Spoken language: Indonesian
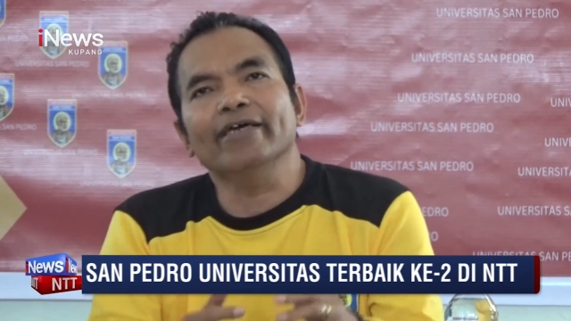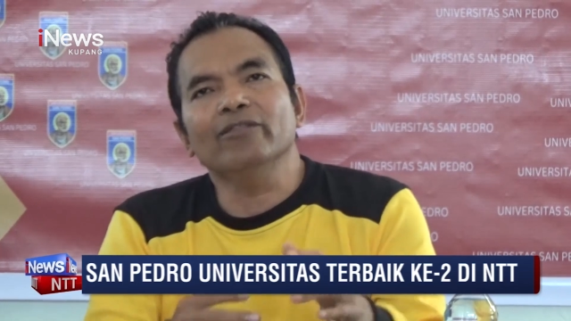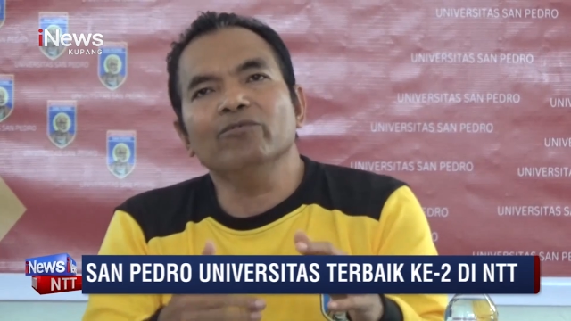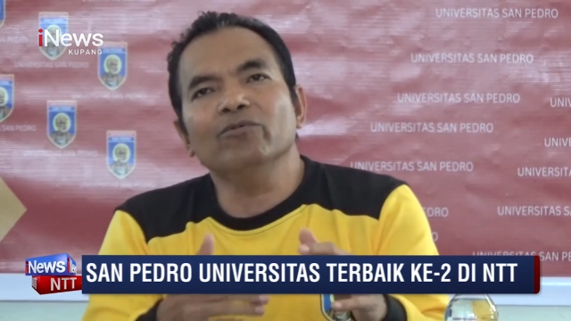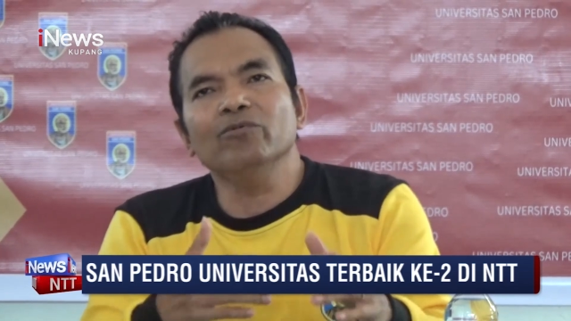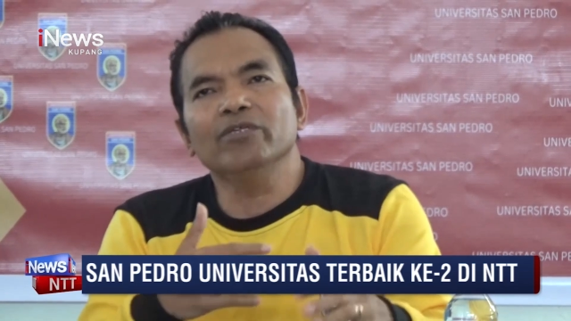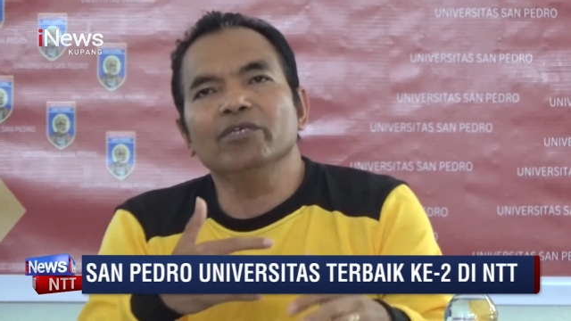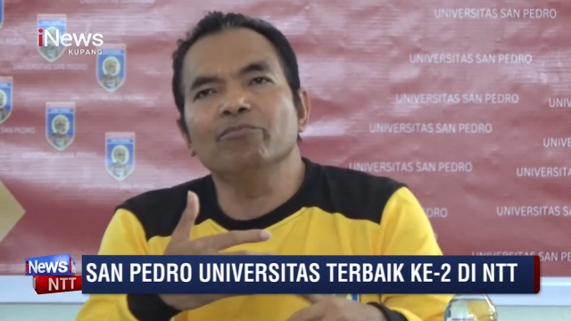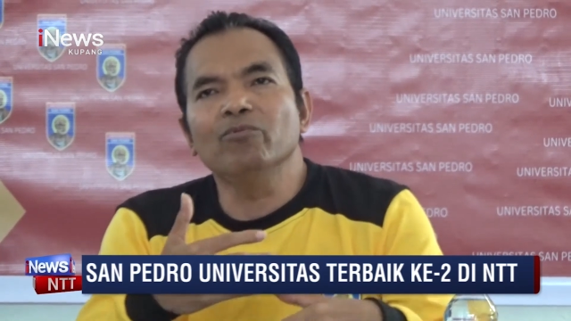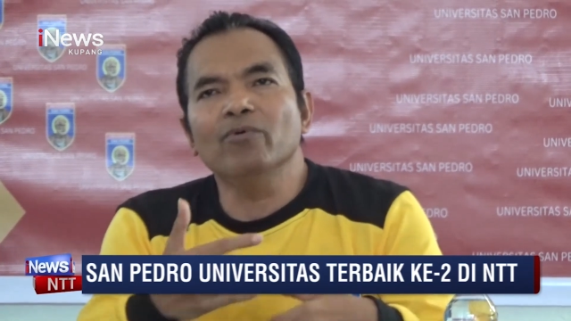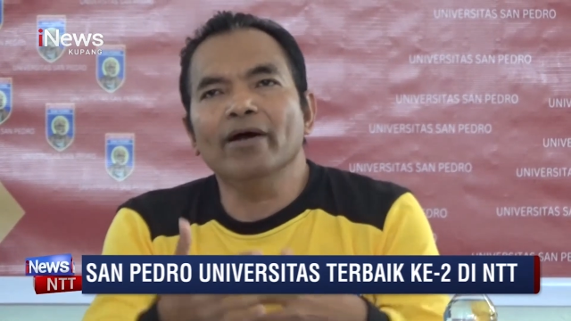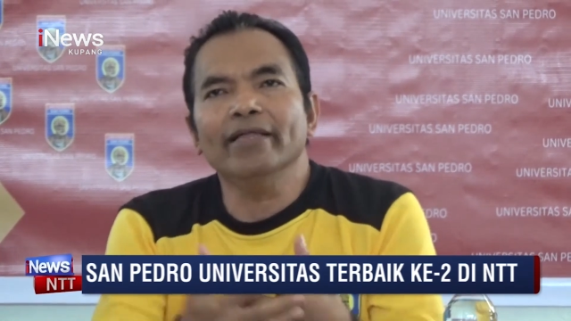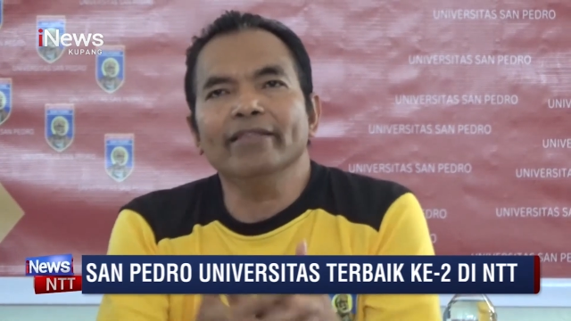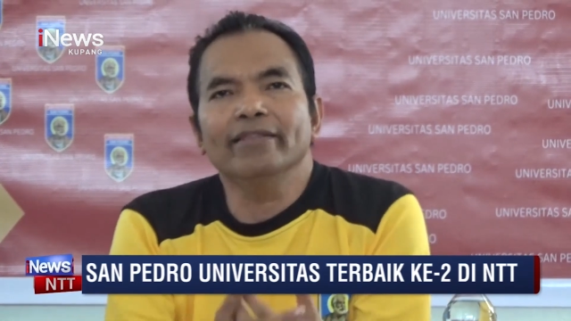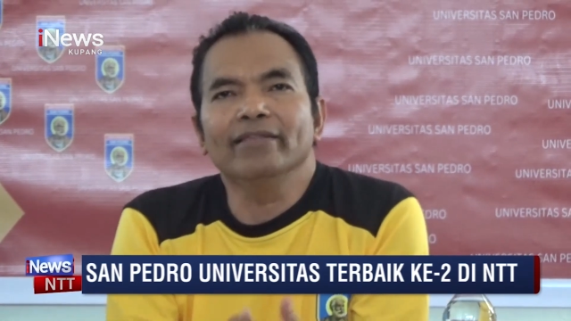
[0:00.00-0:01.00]
itu
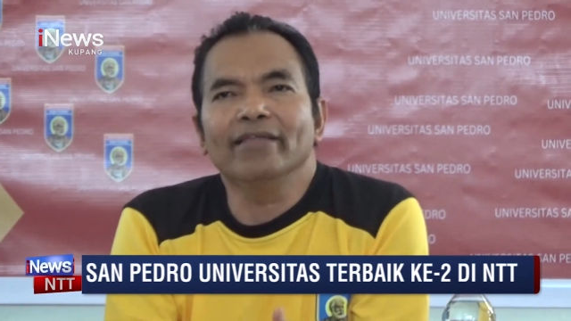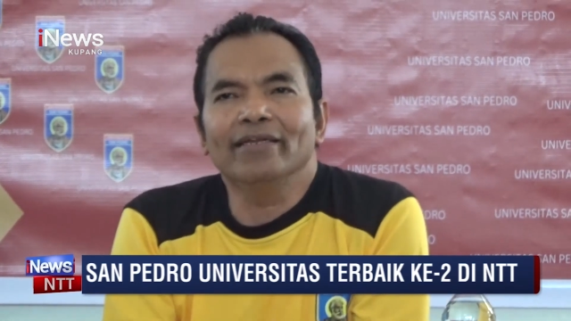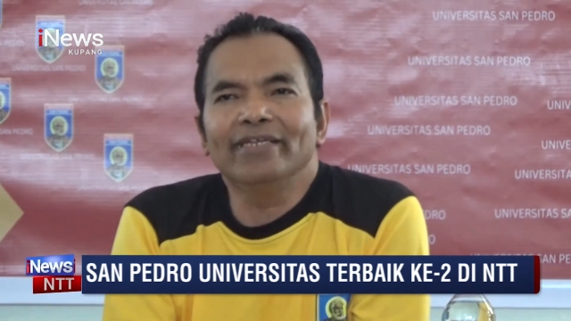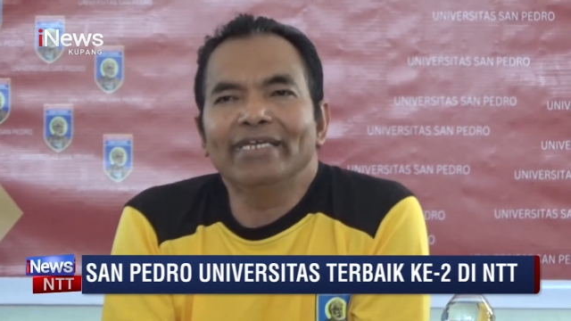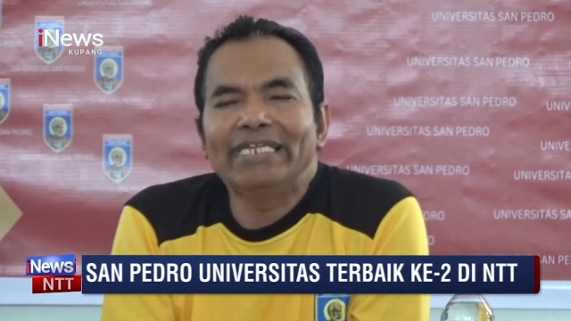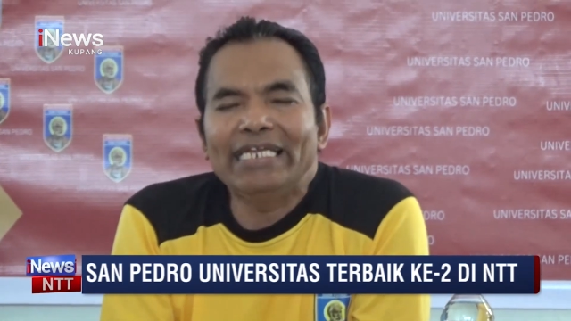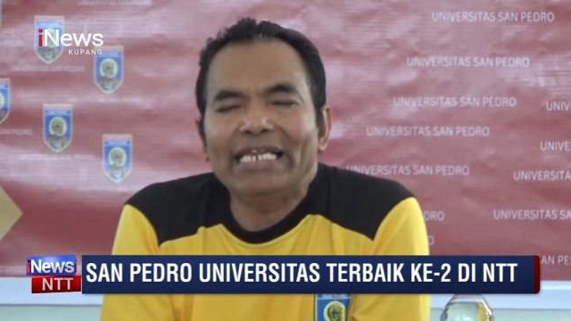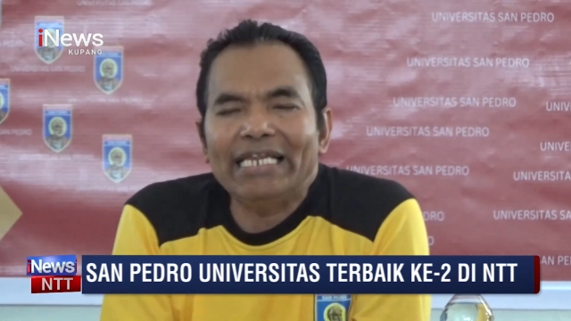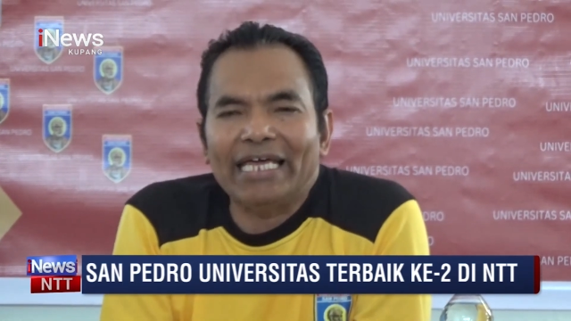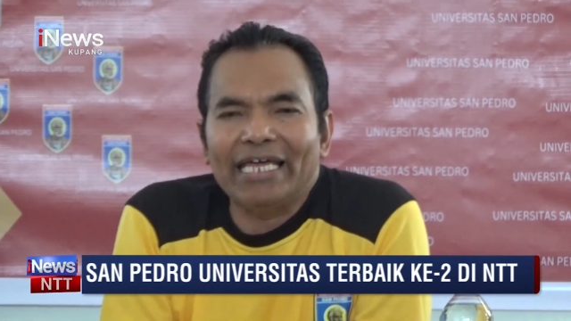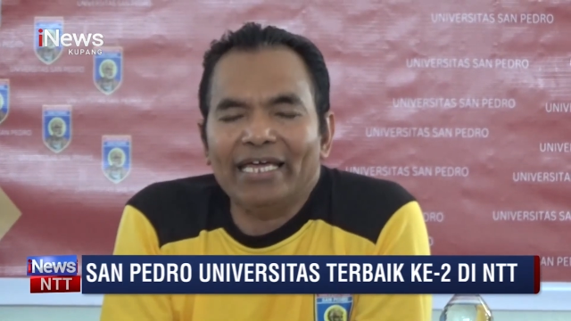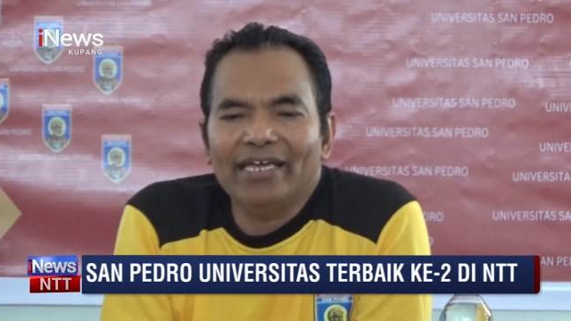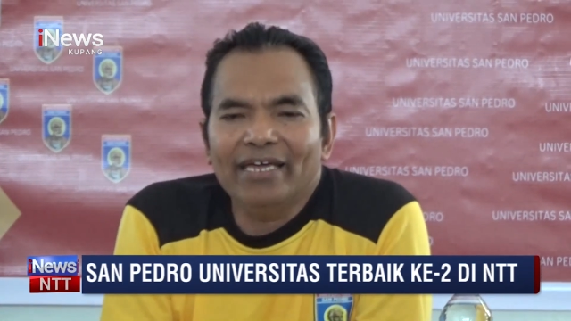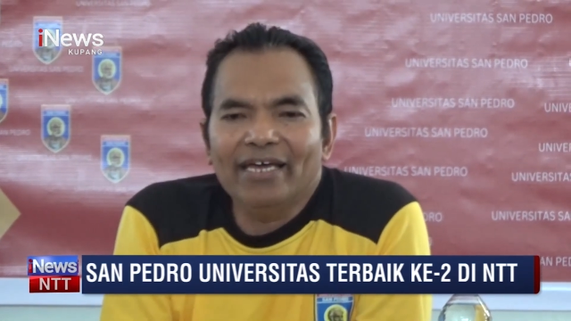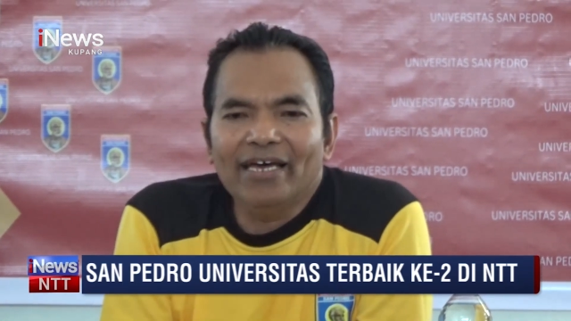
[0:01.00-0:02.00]
dibuat dan
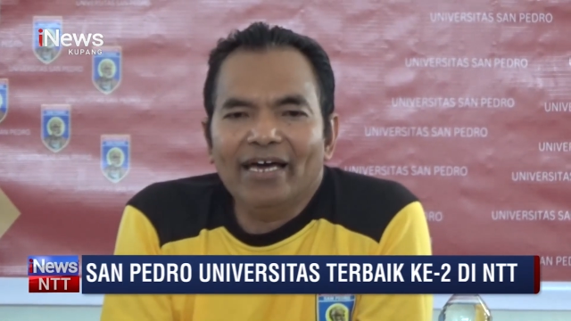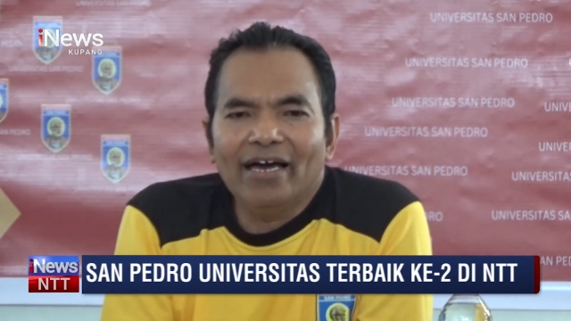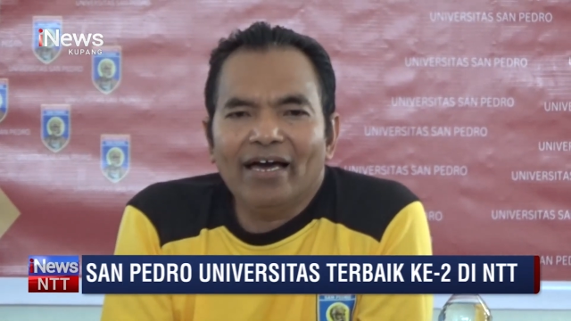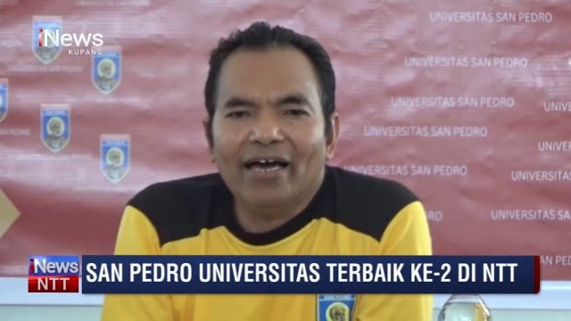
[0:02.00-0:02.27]
dinilai